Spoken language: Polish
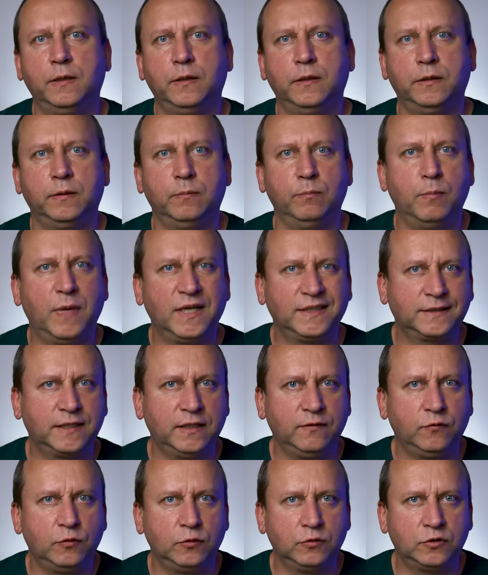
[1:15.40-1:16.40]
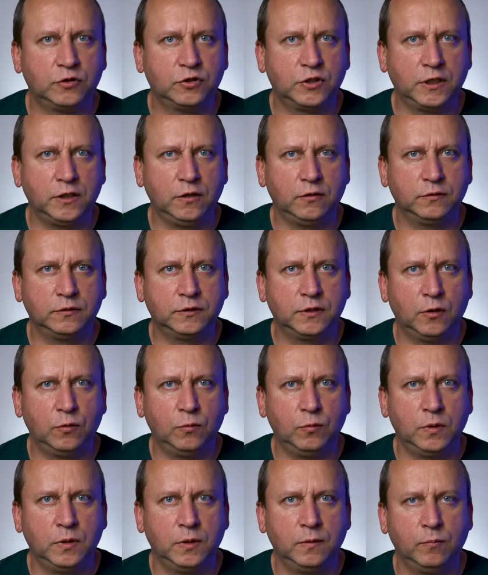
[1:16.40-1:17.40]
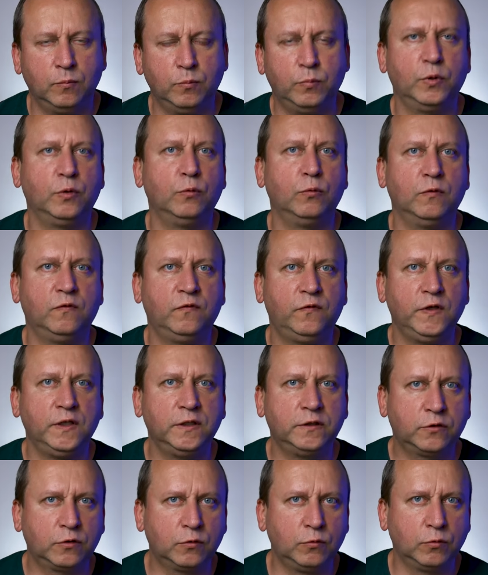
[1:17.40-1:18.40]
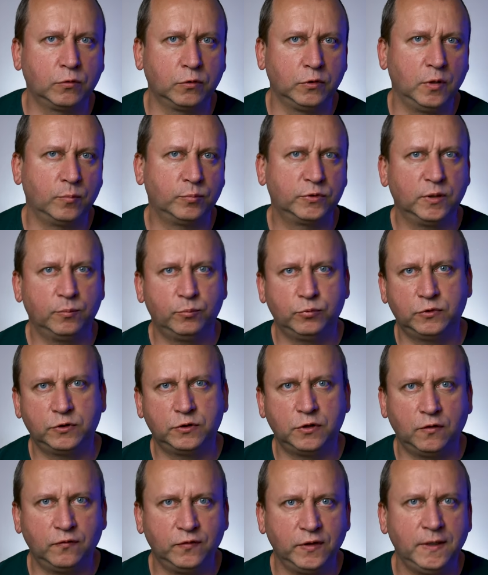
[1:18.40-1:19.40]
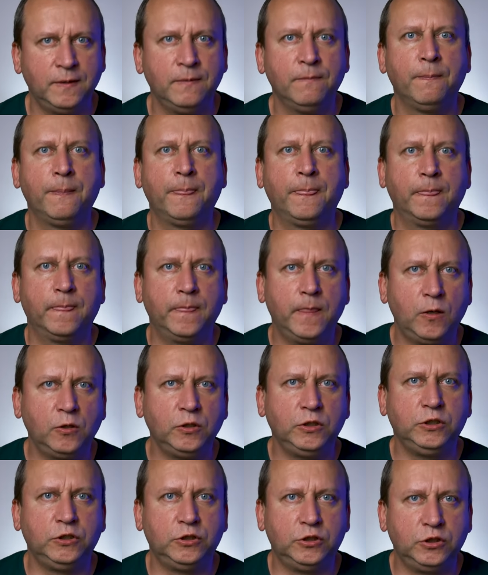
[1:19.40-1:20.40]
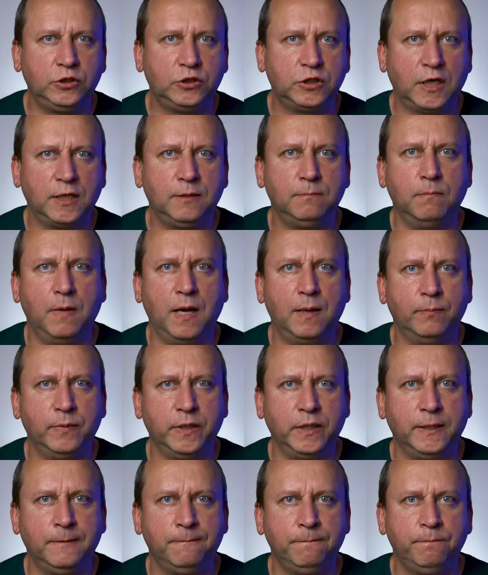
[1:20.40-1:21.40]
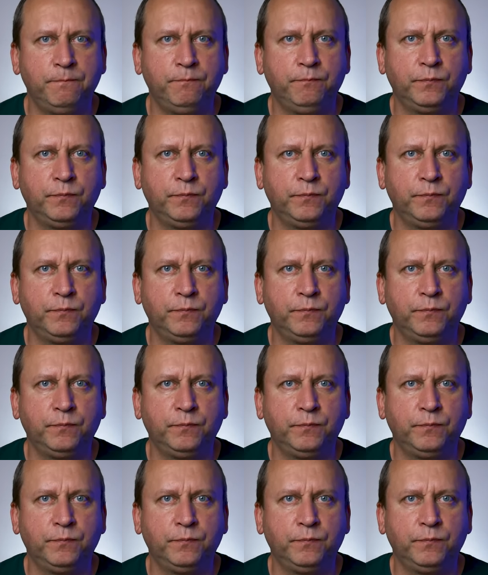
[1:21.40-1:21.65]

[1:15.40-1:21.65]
y, maskę wyostrzającą, był filtr górnoprzepustowy, no i dzisiaj mamy